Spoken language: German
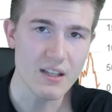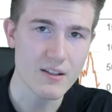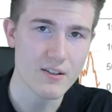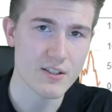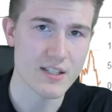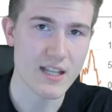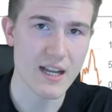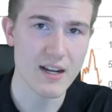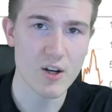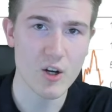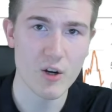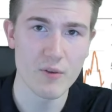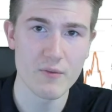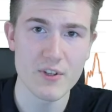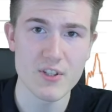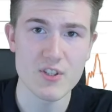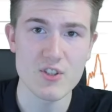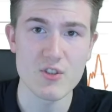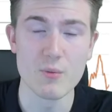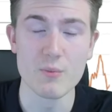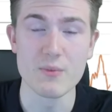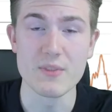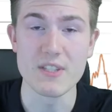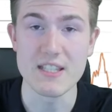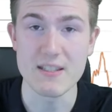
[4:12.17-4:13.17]
Dann kommen wir
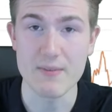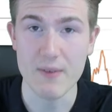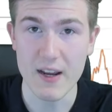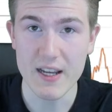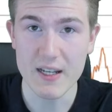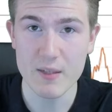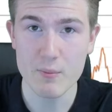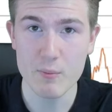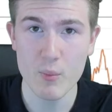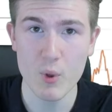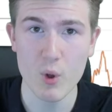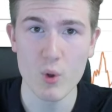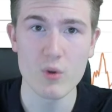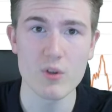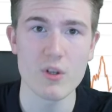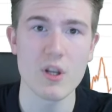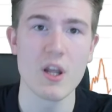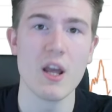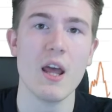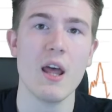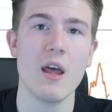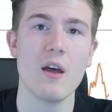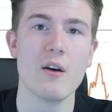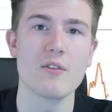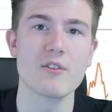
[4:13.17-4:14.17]
zum zweiten Punkt
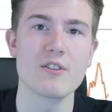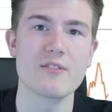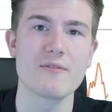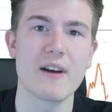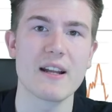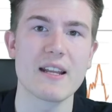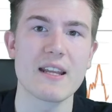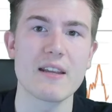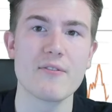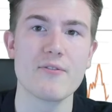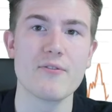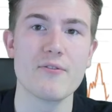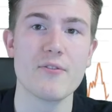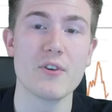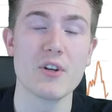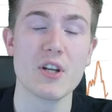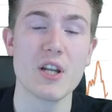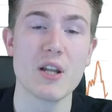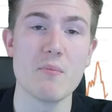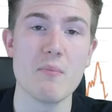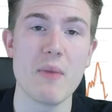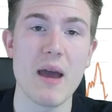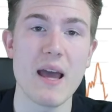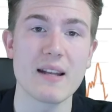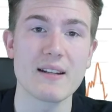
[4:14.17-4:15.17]
und zwar den
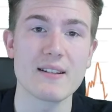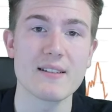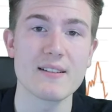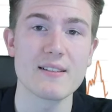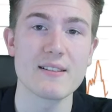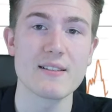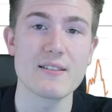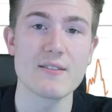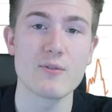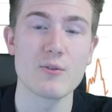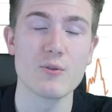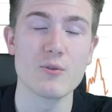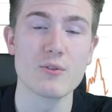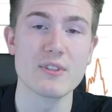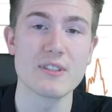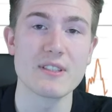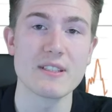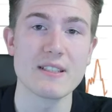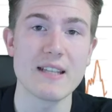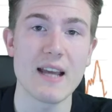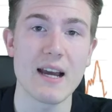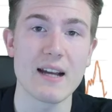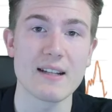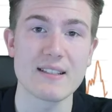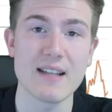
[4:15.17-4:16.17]
Fundamentals. Und
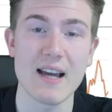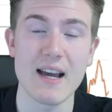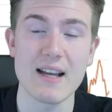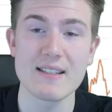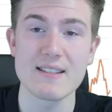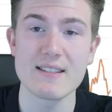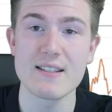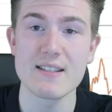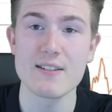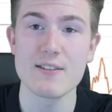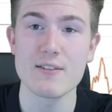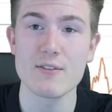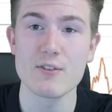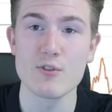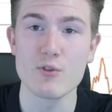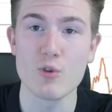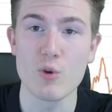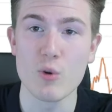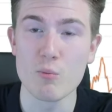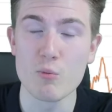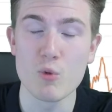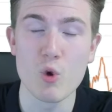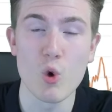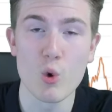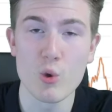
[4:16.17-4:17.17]
ja, da hat sich
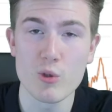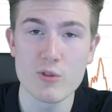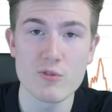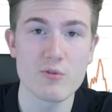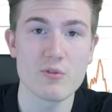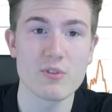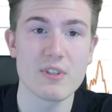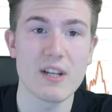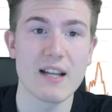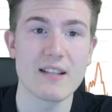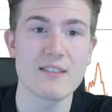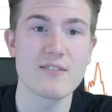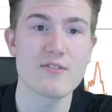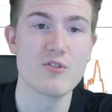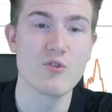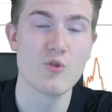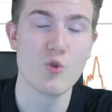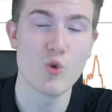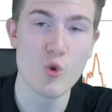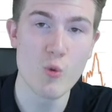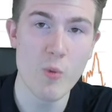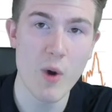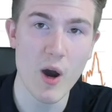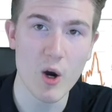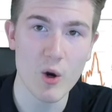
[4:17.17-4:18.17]
im Großen und Ganzen
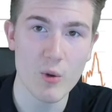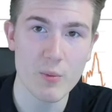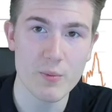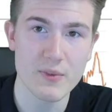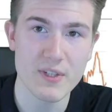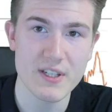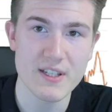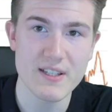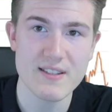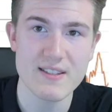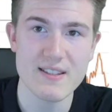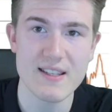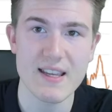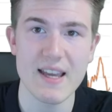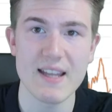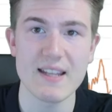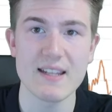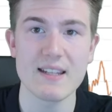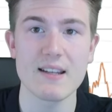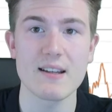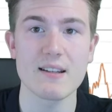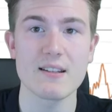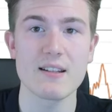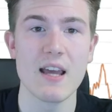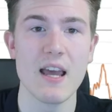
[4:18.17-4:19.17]
überhaupt nichts
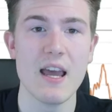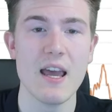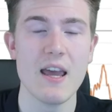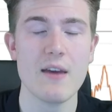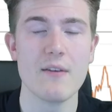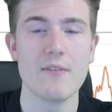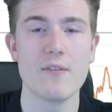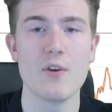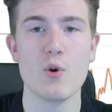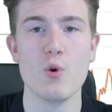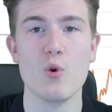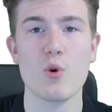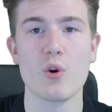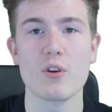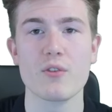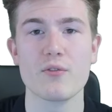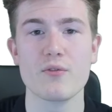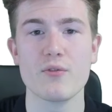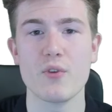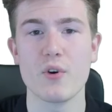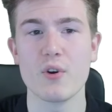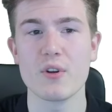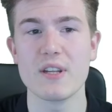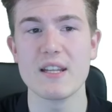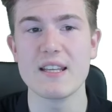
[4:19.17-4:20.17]
geändert. Wir hören
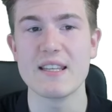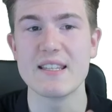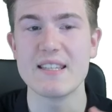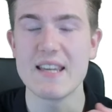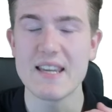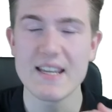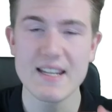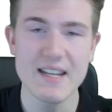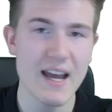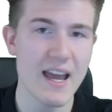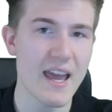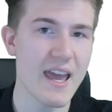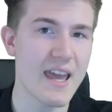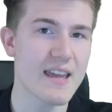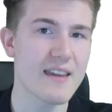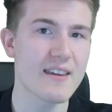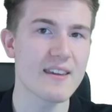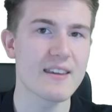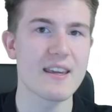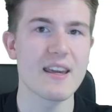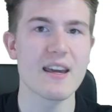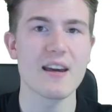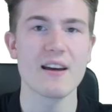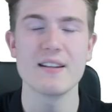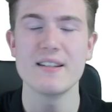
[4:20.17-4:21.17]
von jeder Ecke
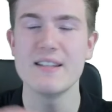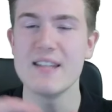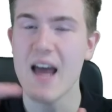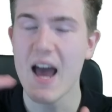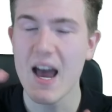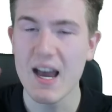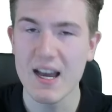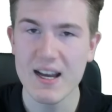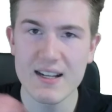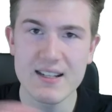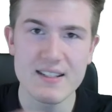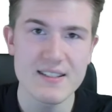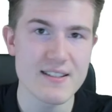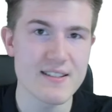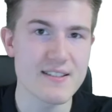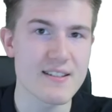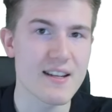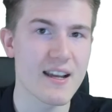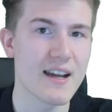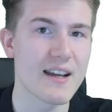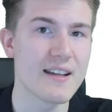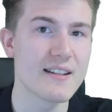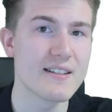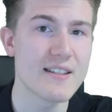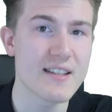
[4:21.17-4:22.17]
her
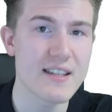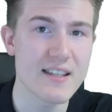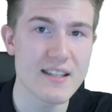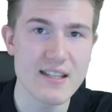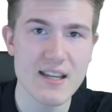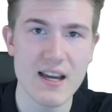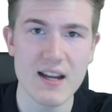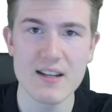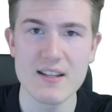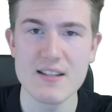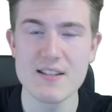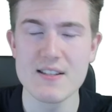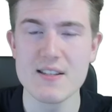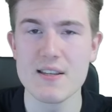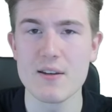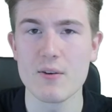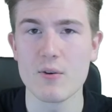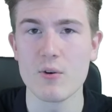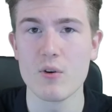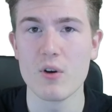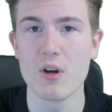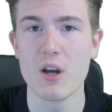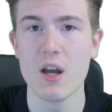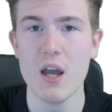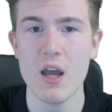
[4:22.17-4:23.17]
Nachhaltigkeit,
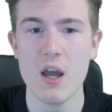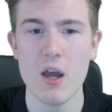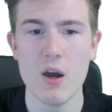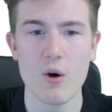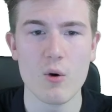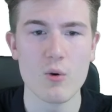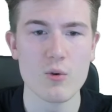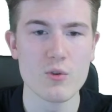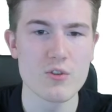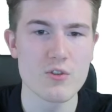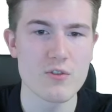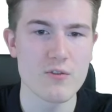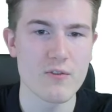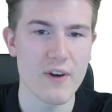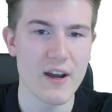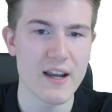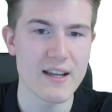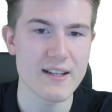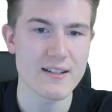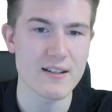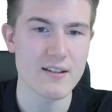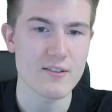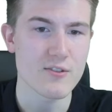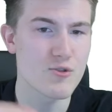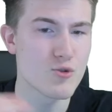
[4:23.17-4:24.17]
Digitalisierung, und so
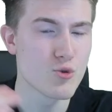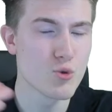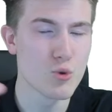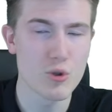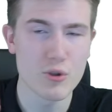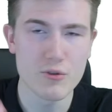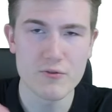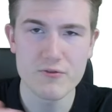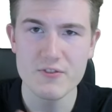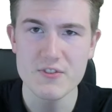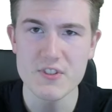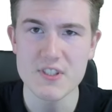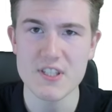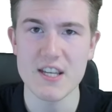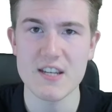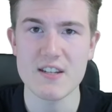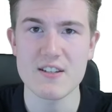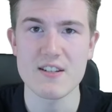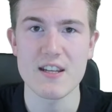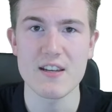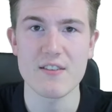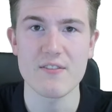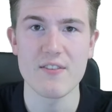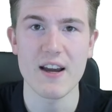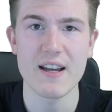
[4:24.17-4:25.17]
weiter,
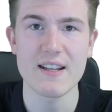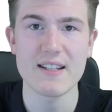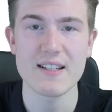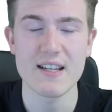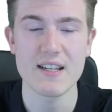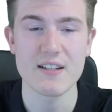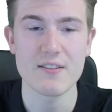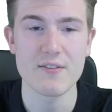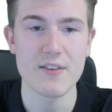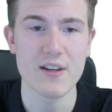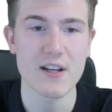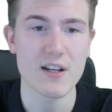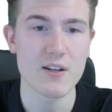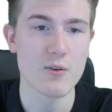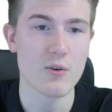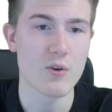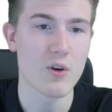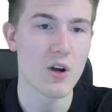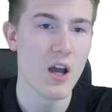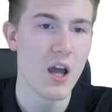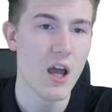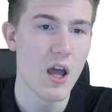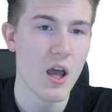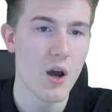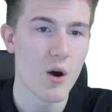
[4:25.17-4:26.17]
Zukunftstechnik, Weiterentwicklung.
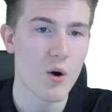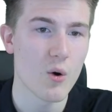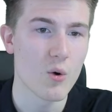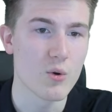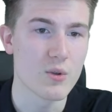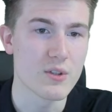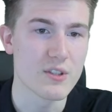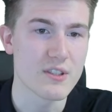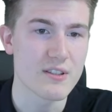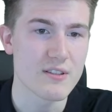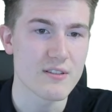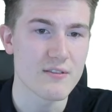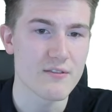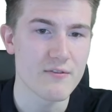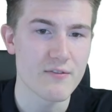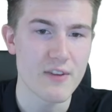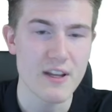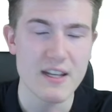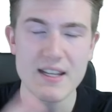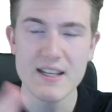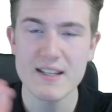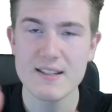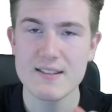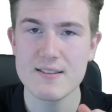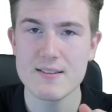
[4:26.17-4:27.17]
Und wenn
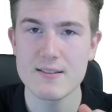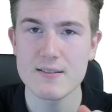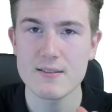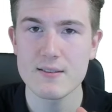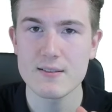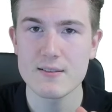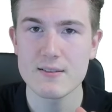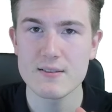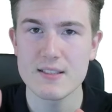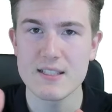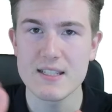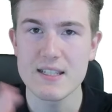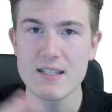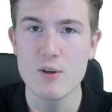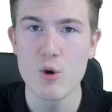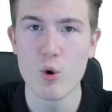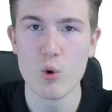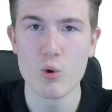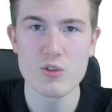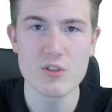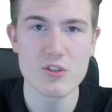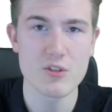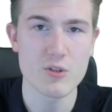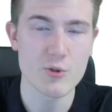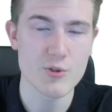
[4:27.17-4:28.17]
jetzt äh, die
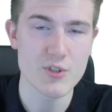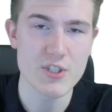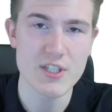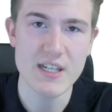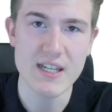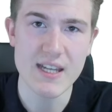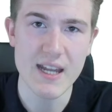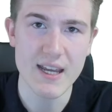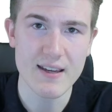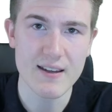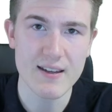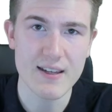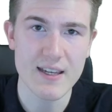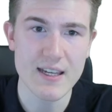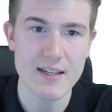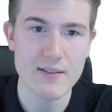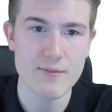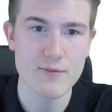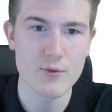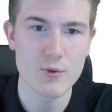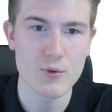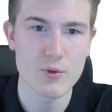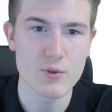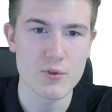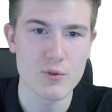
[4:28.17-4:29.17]
Kurse durch die Decke gehen
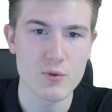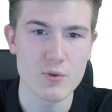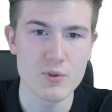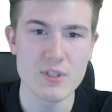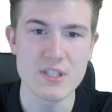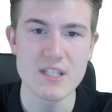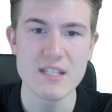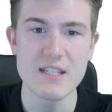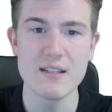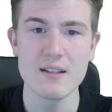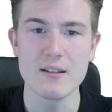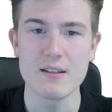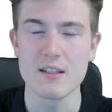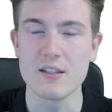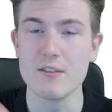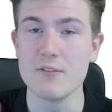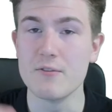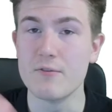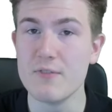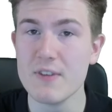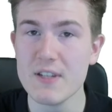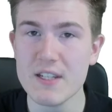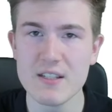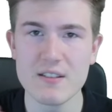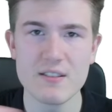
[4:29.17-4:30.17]
würden und die
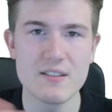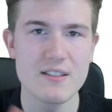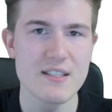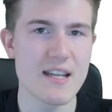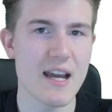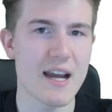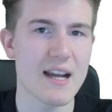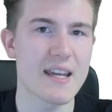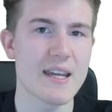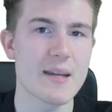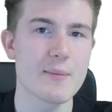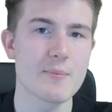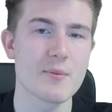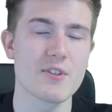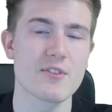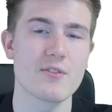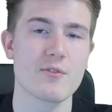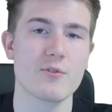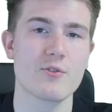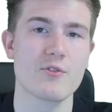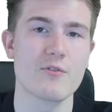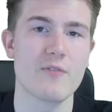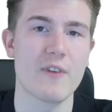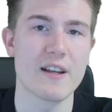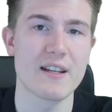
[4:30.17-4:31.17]
Gewinne, die Ergebnisse
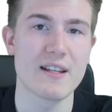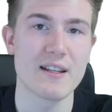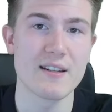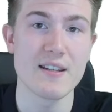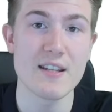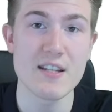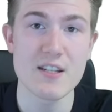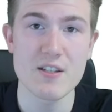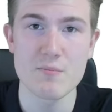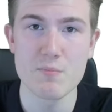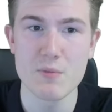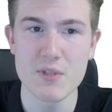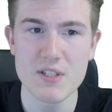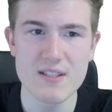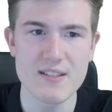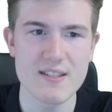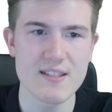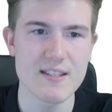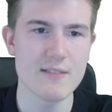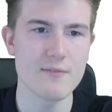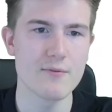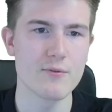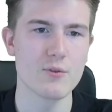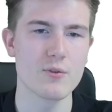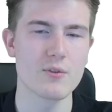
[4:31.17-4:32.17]
und so weiter nicht
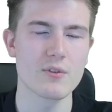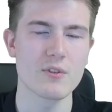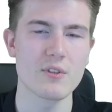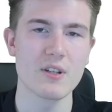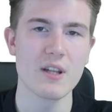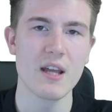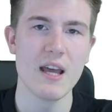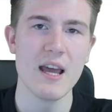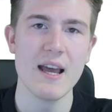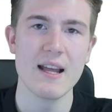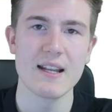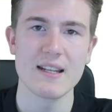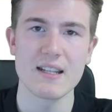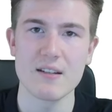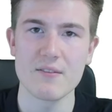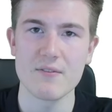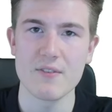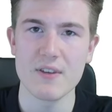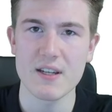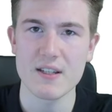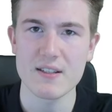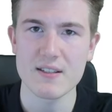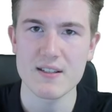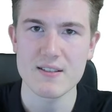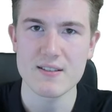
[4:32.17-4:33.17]
mitziehen würden, dann
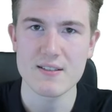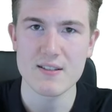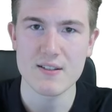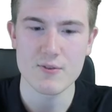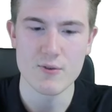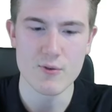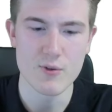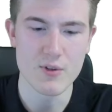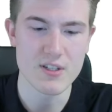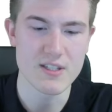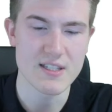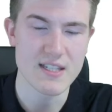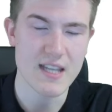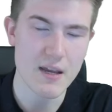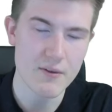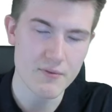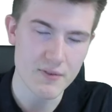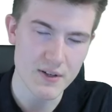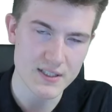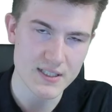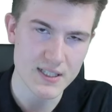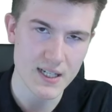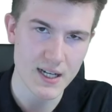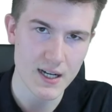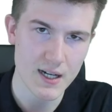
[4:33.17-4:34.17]
wäre das natürlich sehr
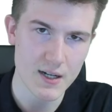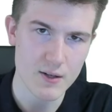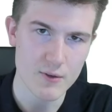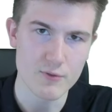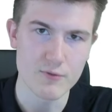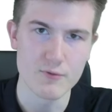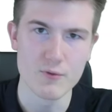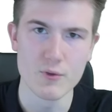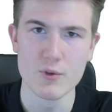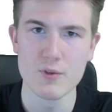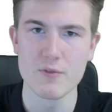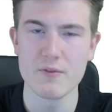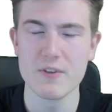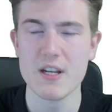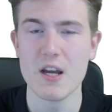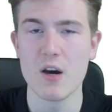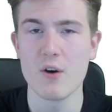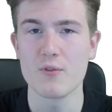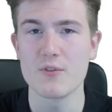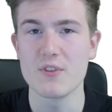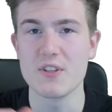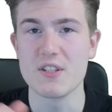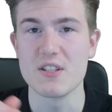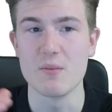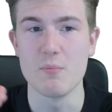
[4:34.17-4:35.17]
fatal und würde wieder auf
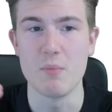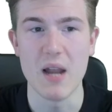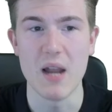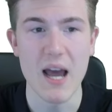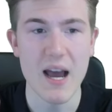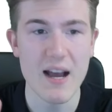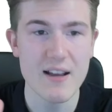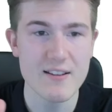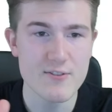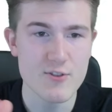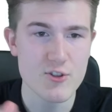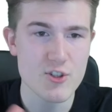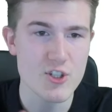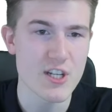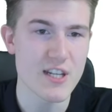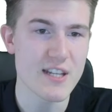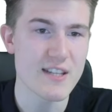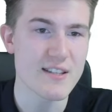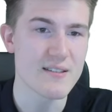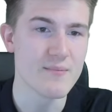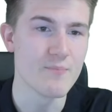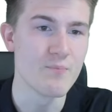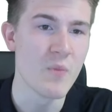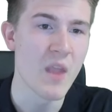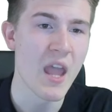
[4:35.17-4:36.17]
diese Blase
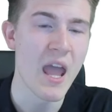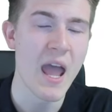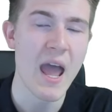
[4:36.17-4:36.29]
schließen.